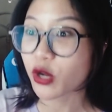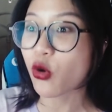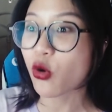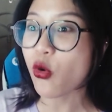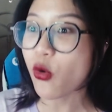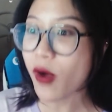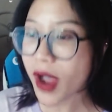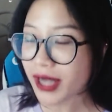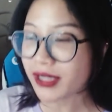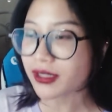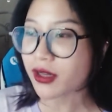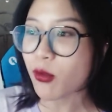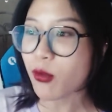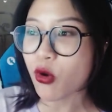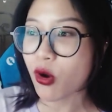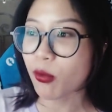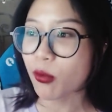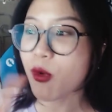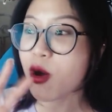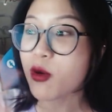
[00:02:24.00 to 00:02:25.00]
cũ hết không
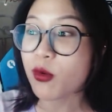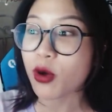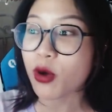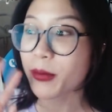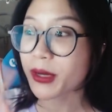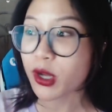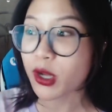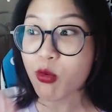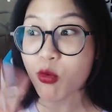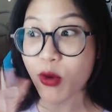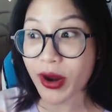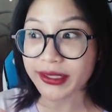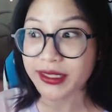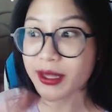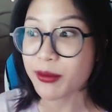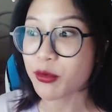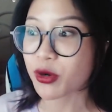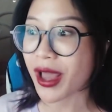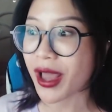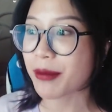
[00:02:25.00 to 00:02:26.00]
có mình không quen
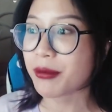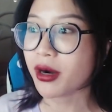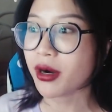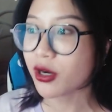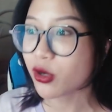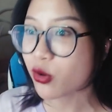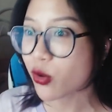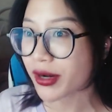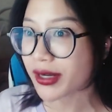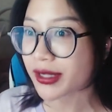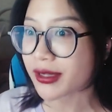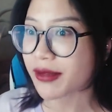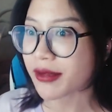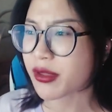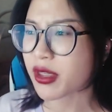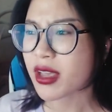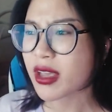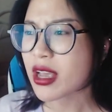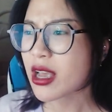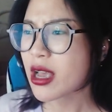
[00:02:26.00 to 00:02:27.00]
thêm một ai mới luôn ấy tại
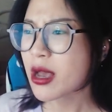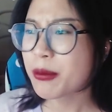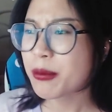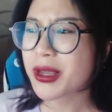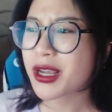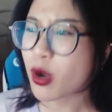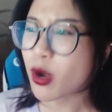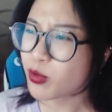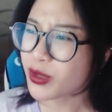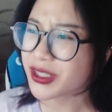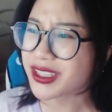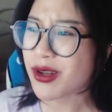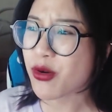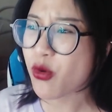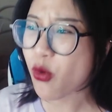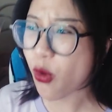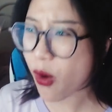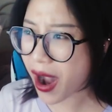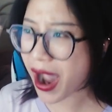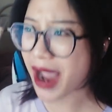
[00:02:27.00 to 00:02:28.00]
vì mình không đi ra
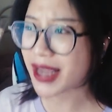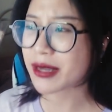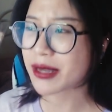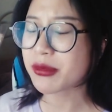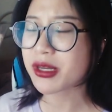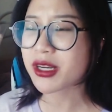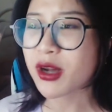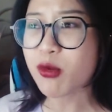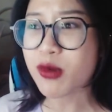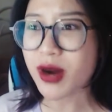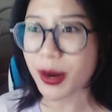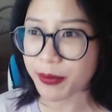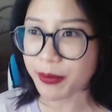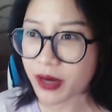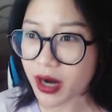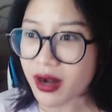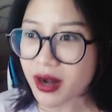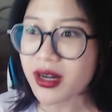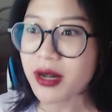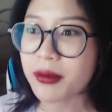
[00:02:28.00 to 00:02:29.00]
ngoài mình không gặp
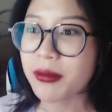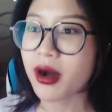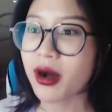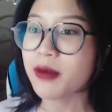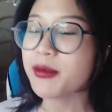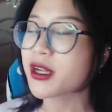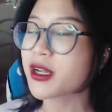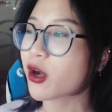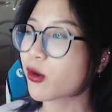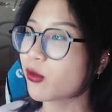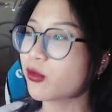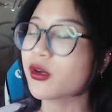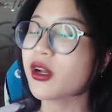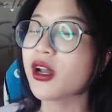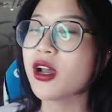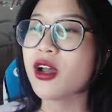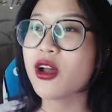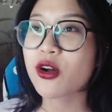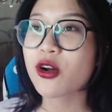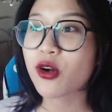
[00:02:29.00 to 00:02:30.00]
gỡ người mới mình không
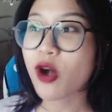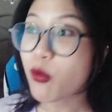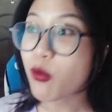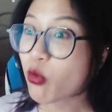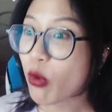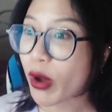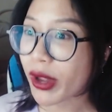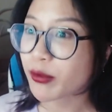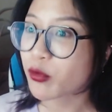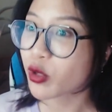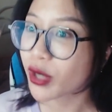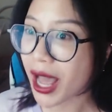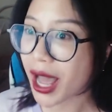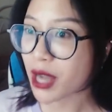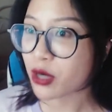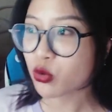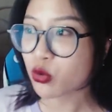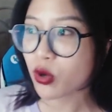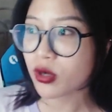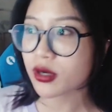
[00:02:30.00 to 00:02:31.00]
không quen một
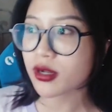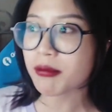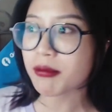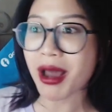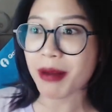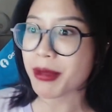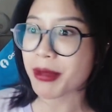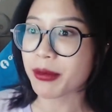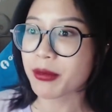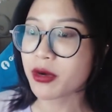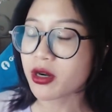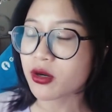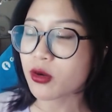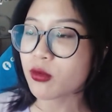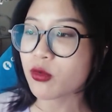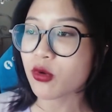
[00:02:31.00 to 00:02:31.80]
ai luôn đấy bạn bè mới không